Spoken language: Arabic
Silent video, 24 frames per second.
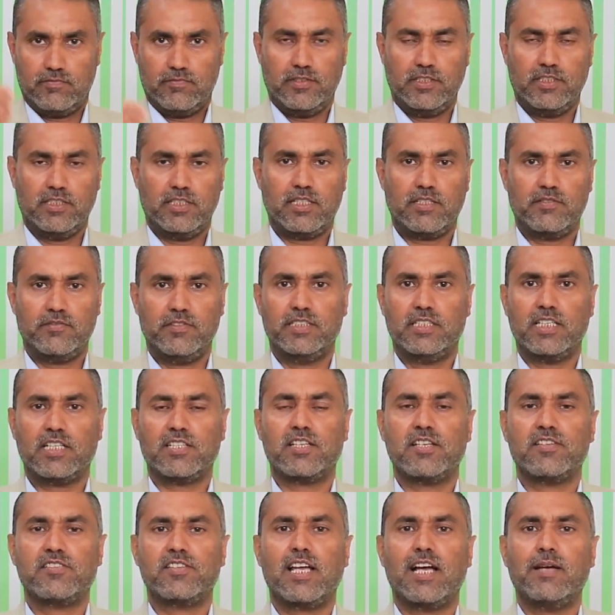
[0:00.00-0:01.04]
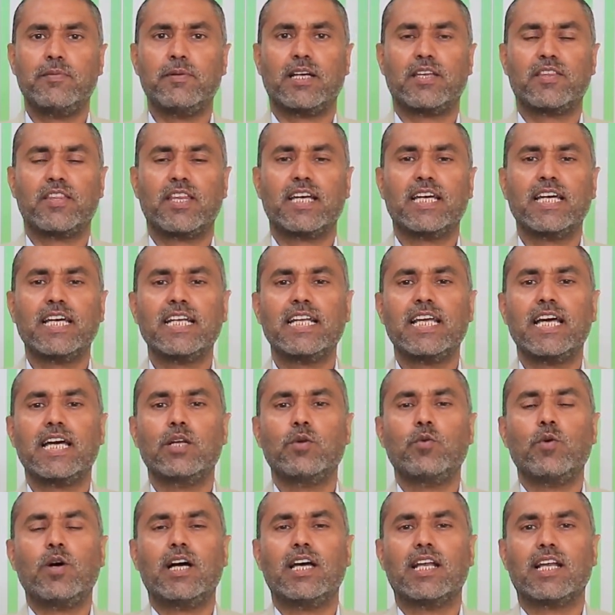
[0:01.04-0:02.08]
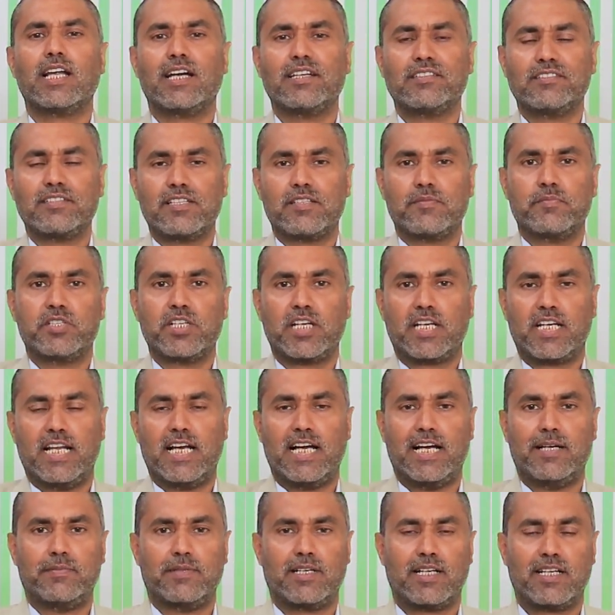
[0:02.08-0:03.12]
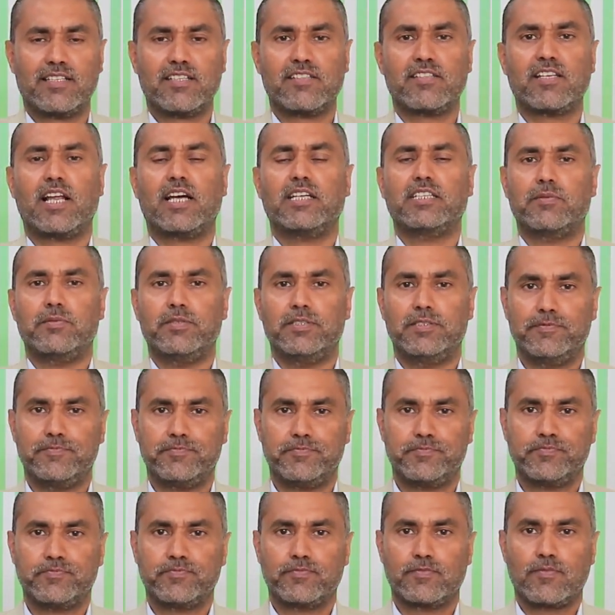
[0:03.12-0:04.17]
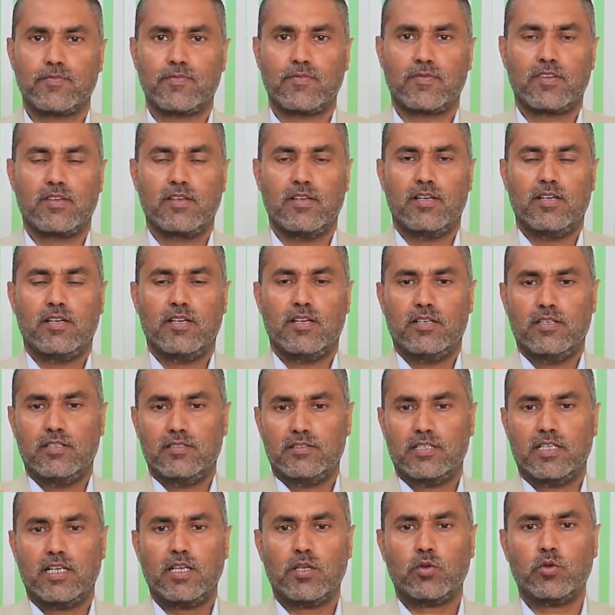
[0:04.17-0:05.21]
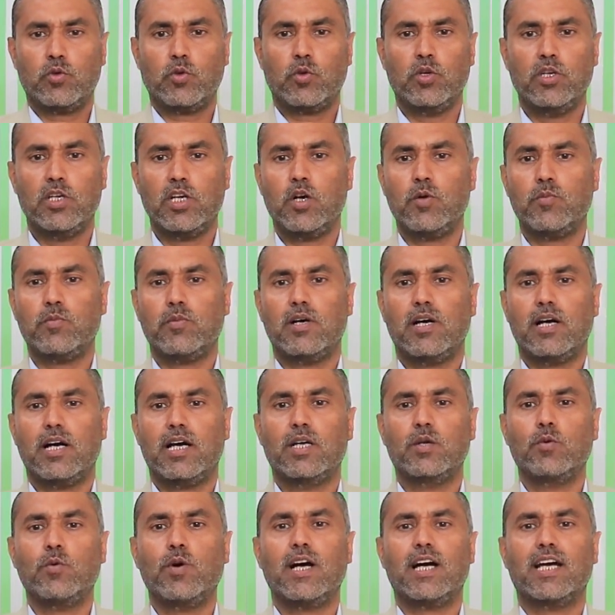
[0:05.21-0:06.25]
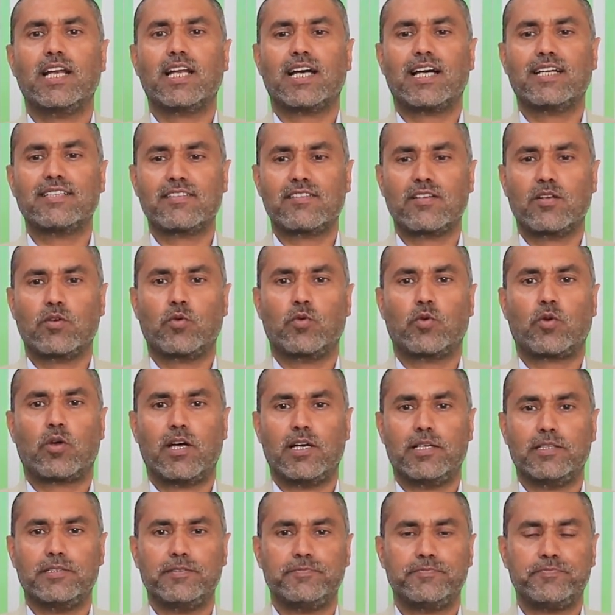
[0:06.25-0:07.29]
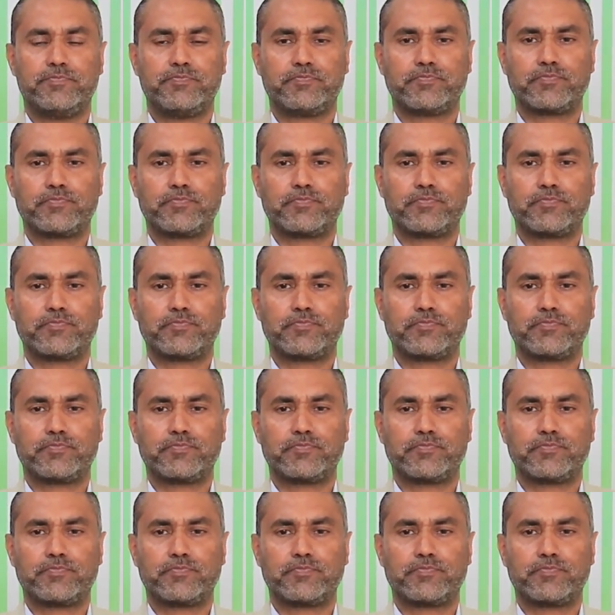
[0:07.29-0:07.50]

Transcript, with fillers: في درس سابق ذكرنا أنواع القصص بشكل عام القصص الأدبي سنذكر اليوم أنواع القصص القرآني